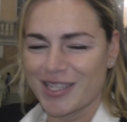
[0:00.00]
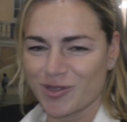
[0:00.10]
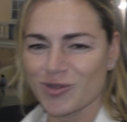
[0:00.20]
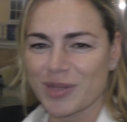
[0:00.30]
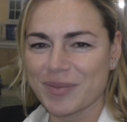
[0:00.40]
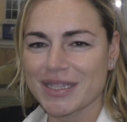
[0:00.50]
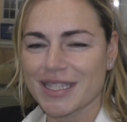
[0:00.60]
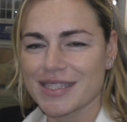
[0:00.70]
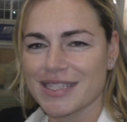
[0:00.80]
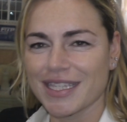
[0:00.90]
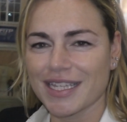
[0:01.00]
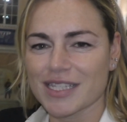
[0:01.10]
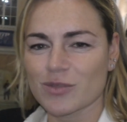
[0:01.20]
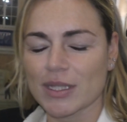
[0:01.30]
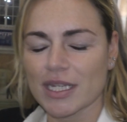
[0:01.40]
Assolutamente sì,
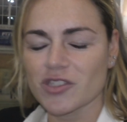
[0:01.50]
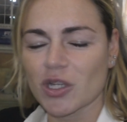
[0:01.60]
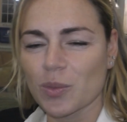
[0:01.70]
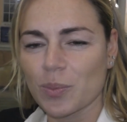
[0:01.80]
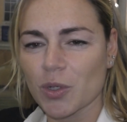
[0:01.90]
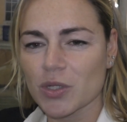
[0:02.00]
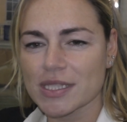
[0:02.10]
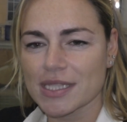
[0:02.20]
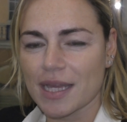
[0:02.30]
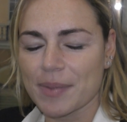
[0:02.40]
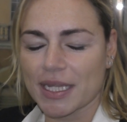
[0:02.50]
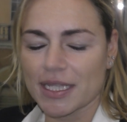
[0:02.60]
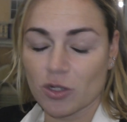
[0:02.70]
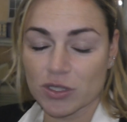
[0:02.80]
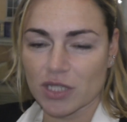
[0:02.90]
la squadra è già composta
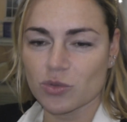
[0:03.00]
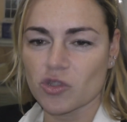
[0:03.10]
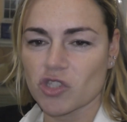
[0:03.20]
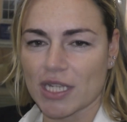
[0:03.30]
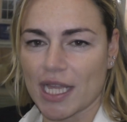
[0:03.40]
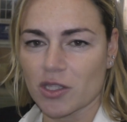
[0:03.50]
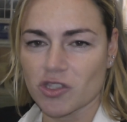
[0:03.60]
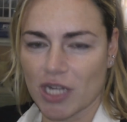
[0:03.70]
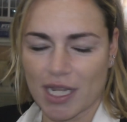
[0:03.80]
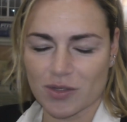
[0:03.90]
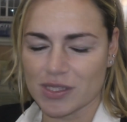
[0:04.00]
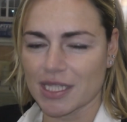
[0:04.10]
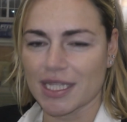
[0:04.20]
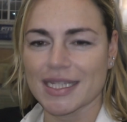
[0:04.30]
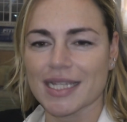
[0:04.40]
perché entro il 31 gennaio c'era la
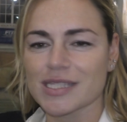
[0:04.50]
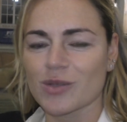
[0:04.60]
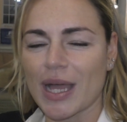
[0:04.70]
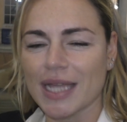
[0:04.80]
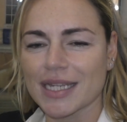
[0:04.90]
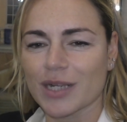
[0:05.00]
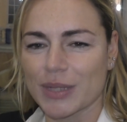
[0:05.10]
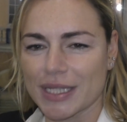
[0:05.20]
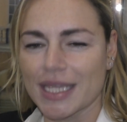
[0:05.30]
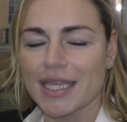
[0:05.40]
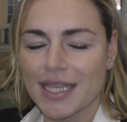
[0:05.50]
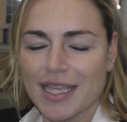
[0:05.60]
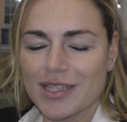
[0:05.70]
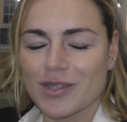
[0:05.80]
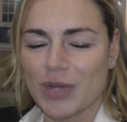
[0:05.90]
consegna della squadra, quindi
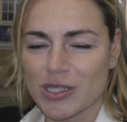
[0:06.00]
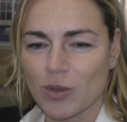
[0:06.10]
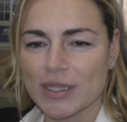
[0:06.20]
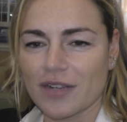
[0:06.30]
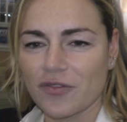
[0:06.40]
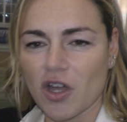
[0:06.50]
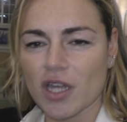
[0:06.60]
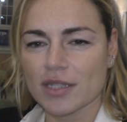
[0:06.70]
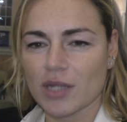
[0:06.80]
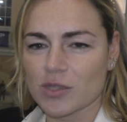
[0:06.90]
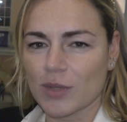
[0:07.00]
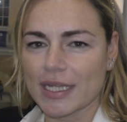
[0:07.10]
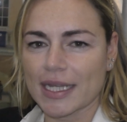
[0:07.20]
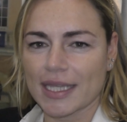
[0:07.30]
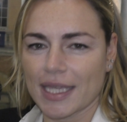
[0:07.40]
una squadra forte, una
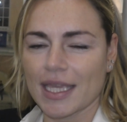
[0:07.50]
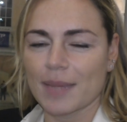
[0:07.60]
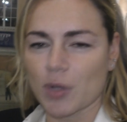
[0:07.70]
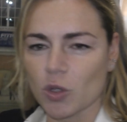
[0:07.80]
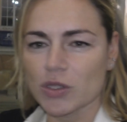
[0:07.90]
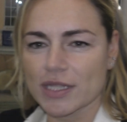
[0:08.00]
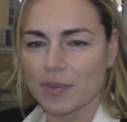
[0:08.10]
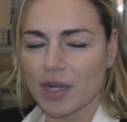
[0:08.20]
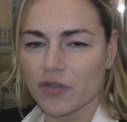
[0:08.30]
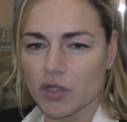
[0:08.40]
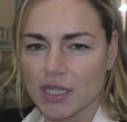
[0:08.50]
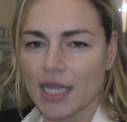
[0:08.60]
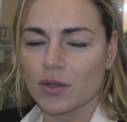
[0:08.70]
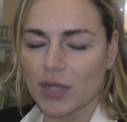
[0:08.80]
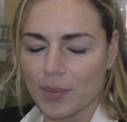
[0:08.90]
squadra che è pronta per
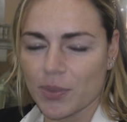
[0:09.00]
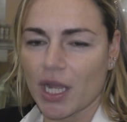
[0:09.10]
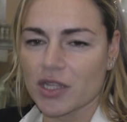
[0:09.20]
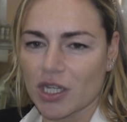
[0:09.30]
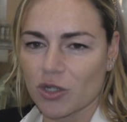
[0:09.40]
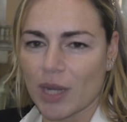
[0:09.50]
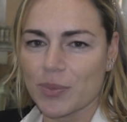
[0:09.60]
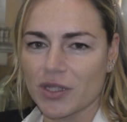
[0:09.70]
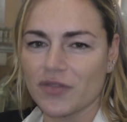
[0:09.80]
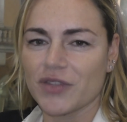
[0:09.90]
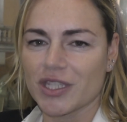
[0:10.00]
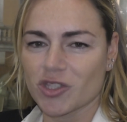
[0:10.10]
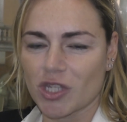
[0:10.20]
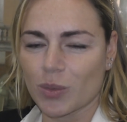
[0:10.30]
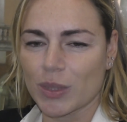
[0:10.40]
affrontare un campionato ancora più
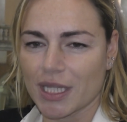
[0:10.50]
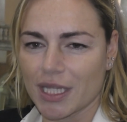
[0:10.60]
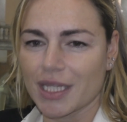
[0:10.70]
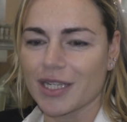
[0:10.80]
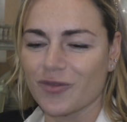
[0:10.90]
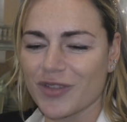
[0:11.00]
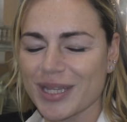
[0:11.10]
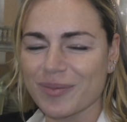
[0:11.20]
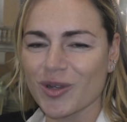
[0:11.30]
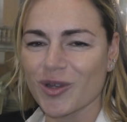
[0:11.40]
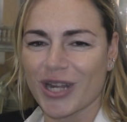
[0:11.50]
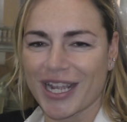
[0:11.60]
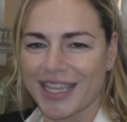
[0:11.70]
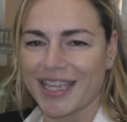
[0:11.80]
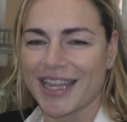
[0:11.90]
difficile, quindi non vediamo
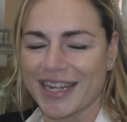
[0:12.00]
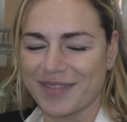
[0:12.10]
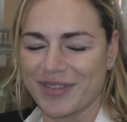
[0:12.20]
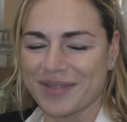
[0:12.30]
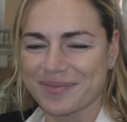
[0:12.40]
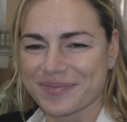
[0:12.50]
l'ora che arrivi.